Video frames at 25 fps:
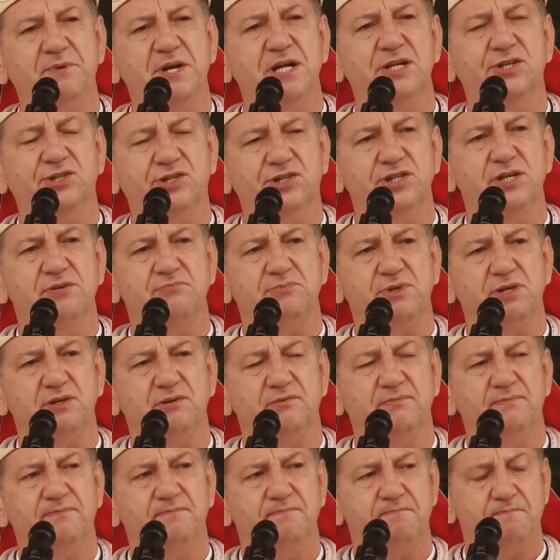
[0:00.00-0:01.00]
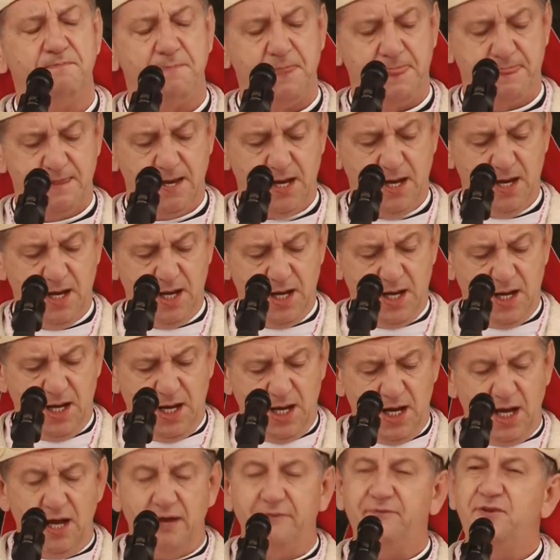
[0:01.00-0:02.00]
pielgrzymi,
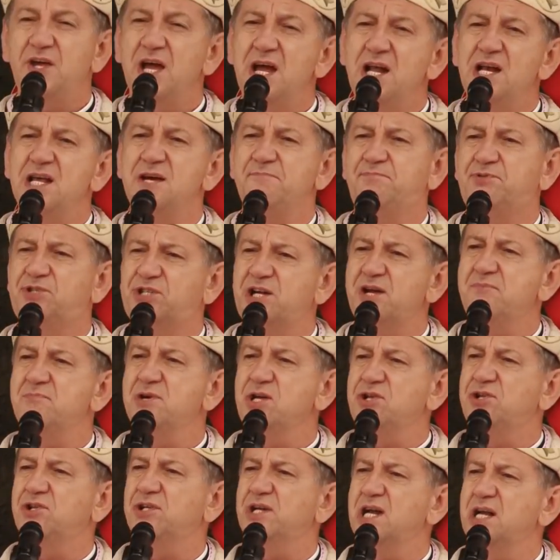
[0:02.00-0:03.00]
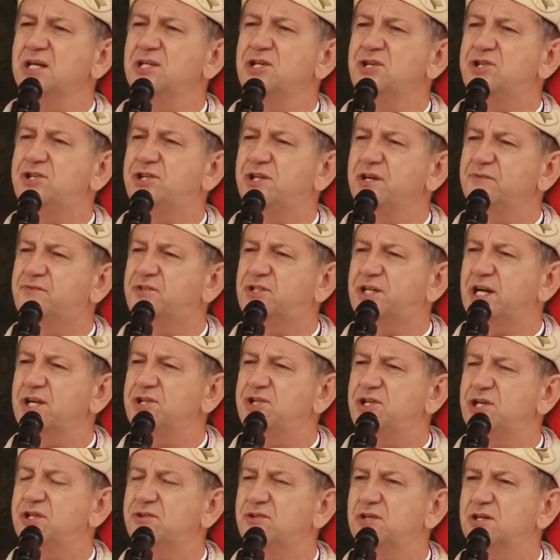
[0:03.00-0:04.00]
wiele przemyśleliście w
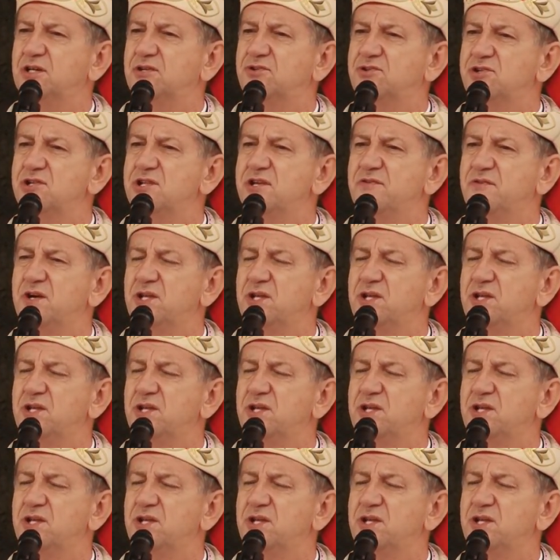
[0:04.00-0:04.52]
czasie tych dni